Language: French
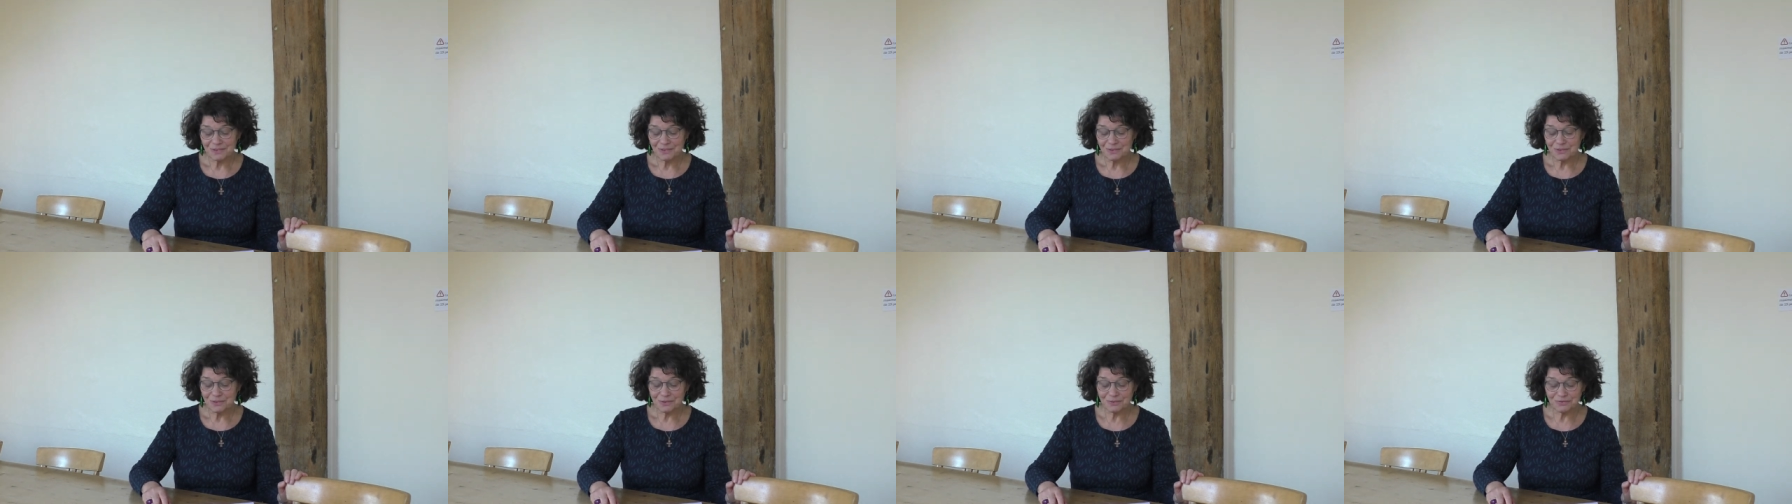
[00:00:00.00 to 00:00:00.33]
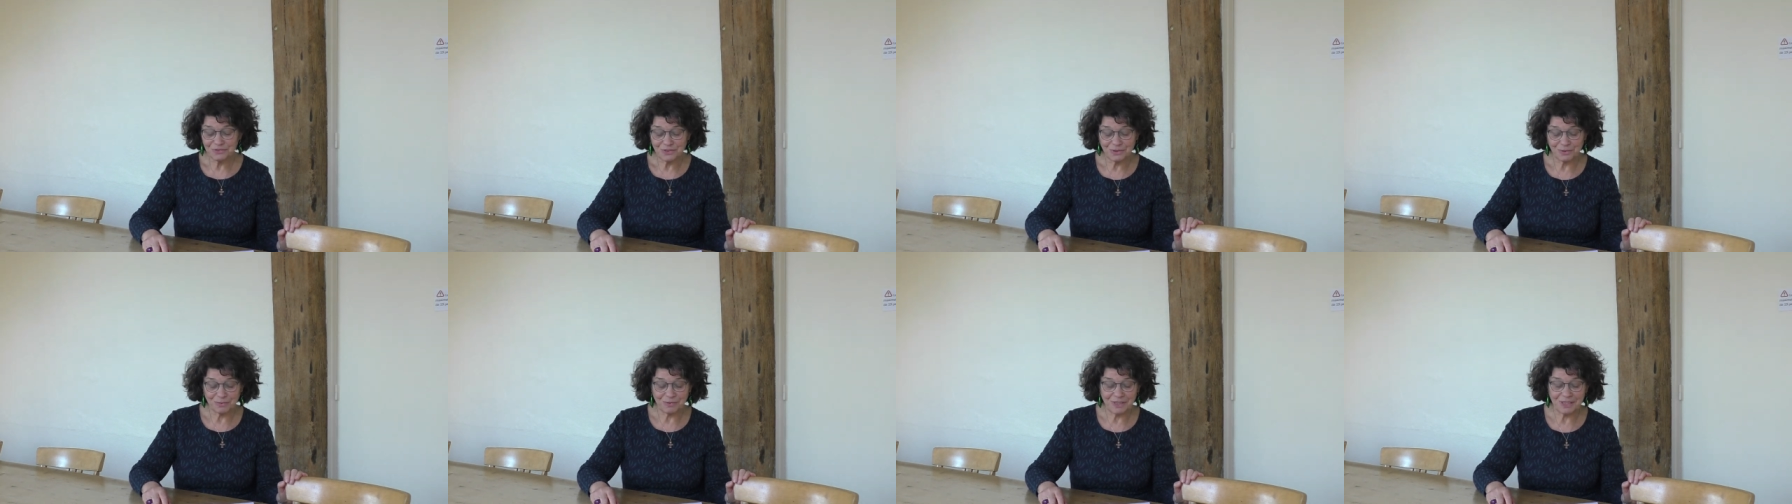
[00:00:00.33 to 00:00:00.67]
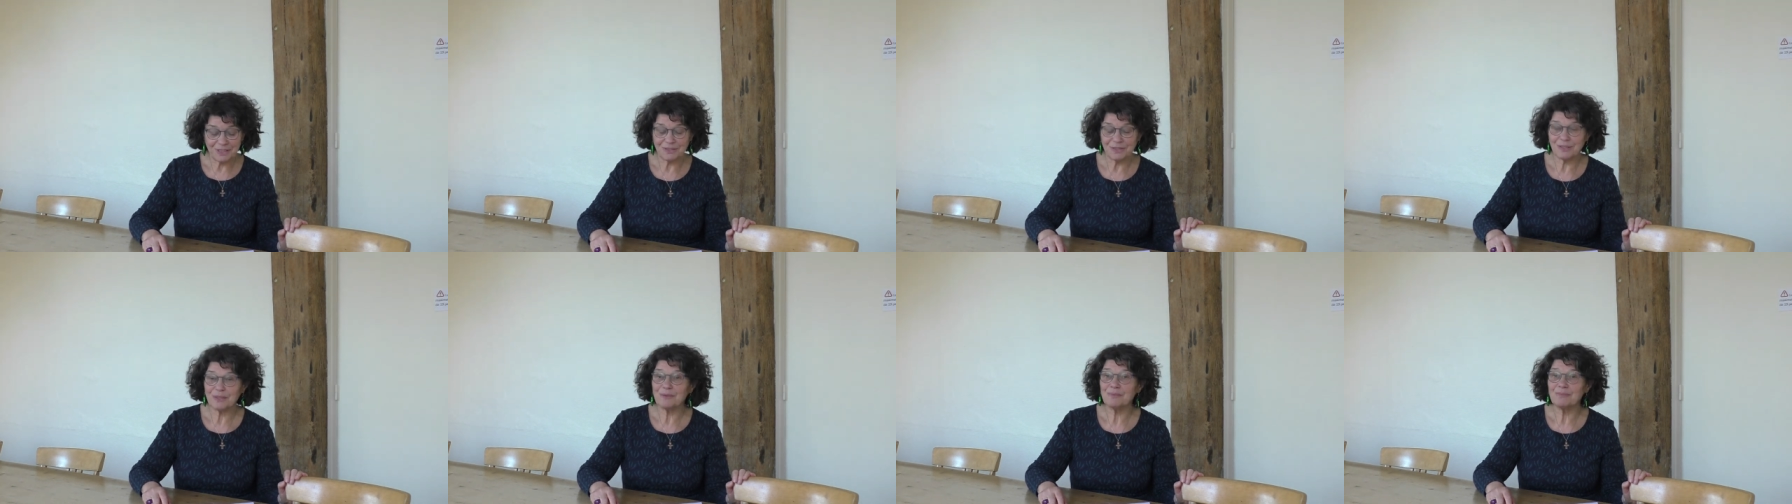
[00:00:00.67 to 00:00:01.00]
je vous
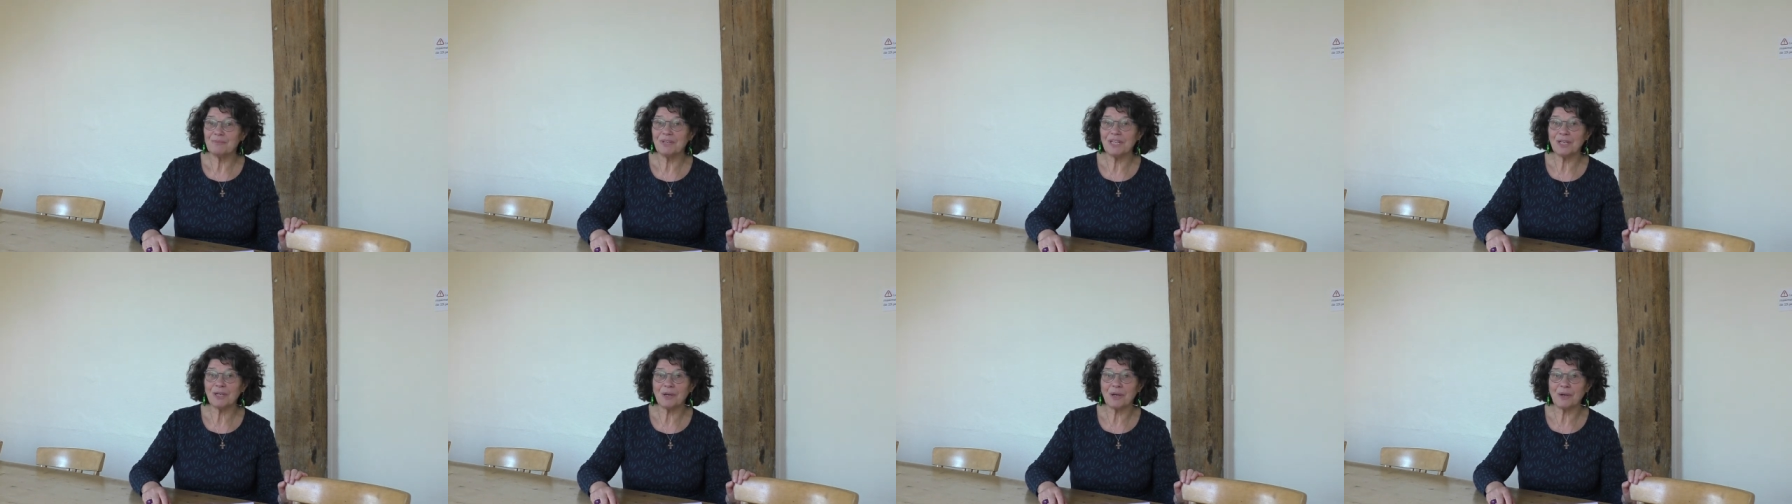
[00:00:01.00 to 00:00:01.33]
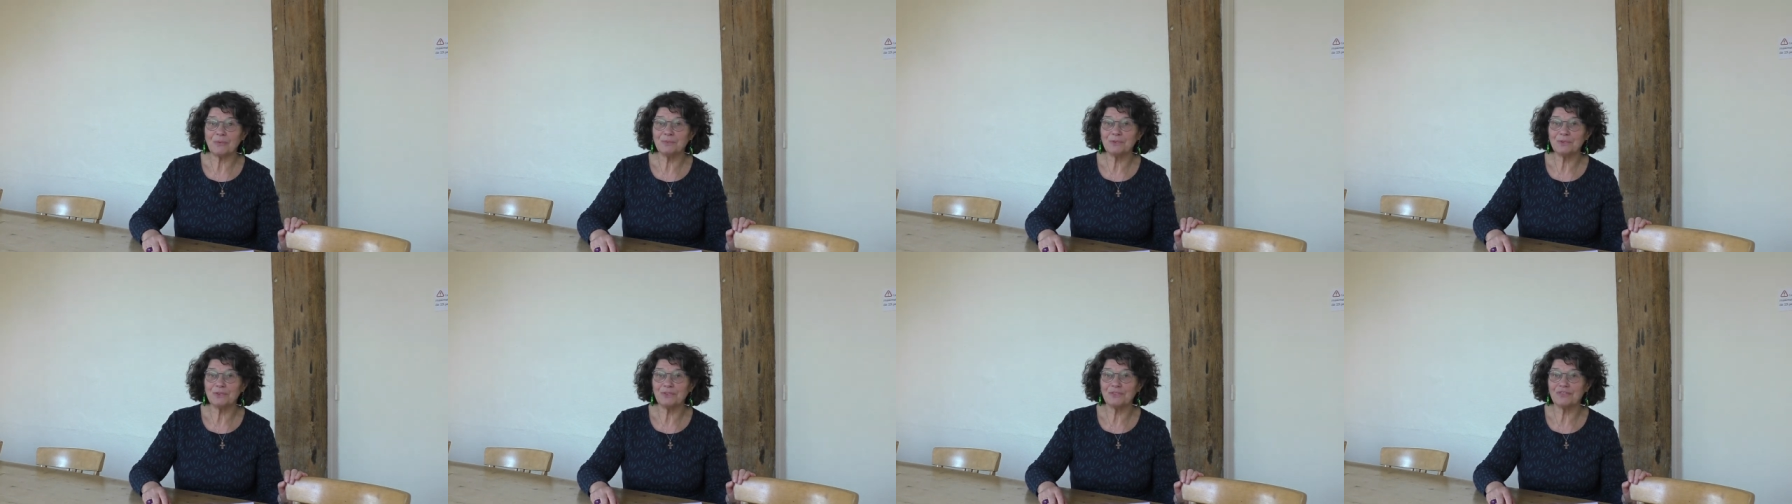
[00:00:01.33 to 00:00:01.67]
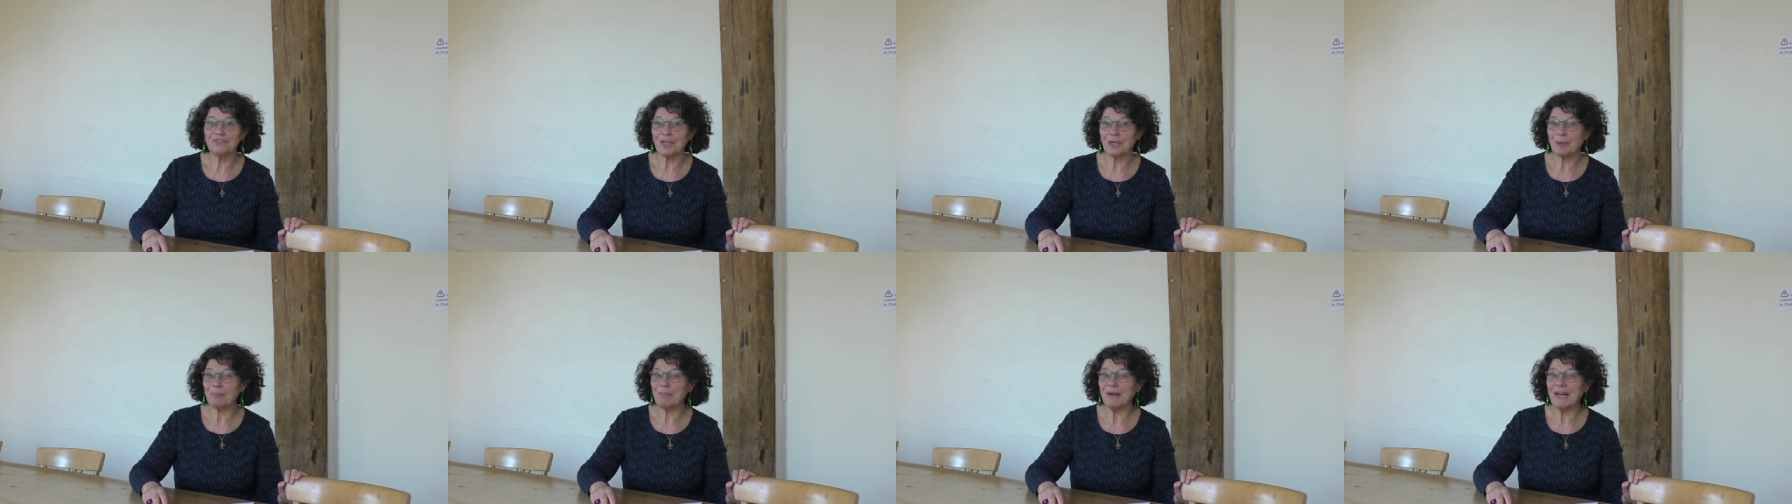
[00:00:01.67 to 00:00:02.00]
souhaite belle route
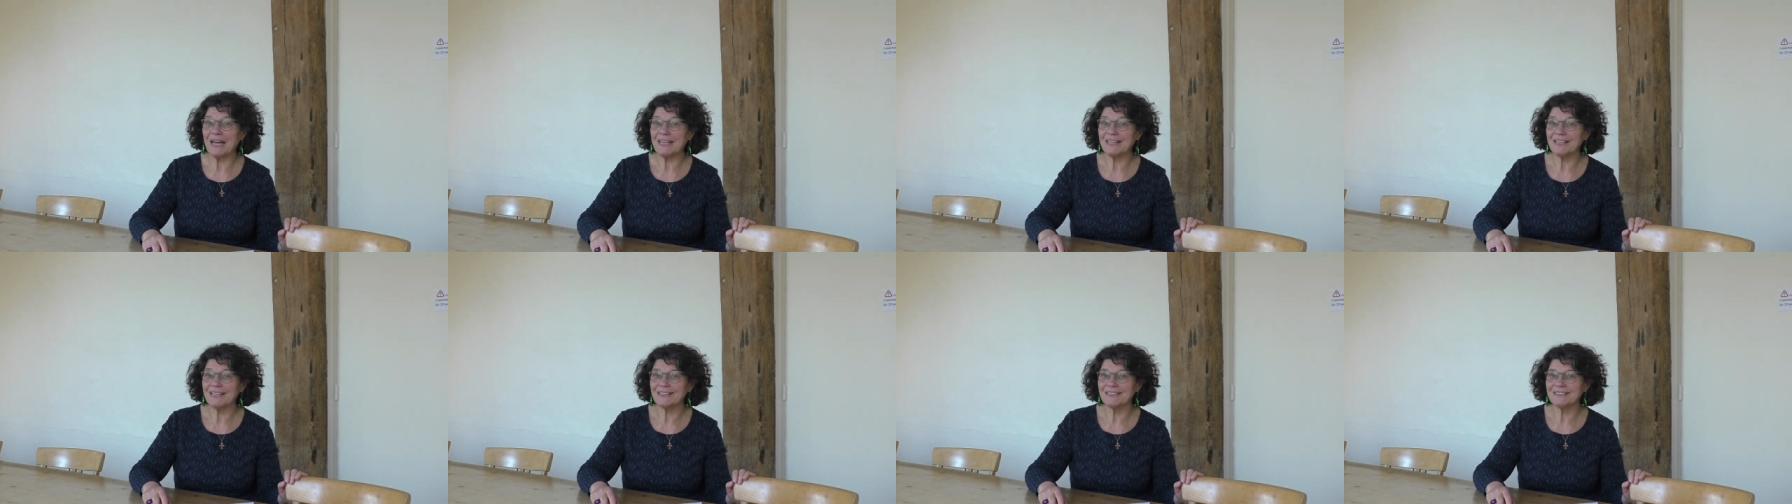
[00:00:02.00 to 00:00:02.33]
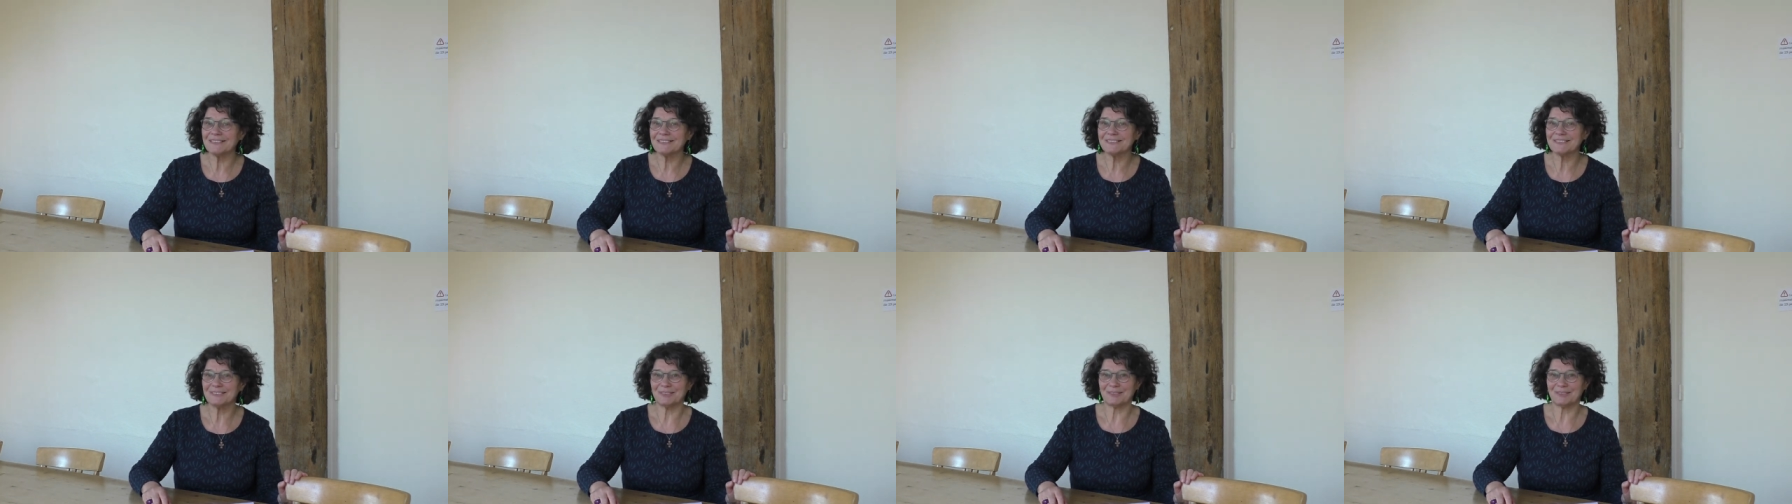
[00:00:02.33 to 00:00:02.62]
vers Pâques.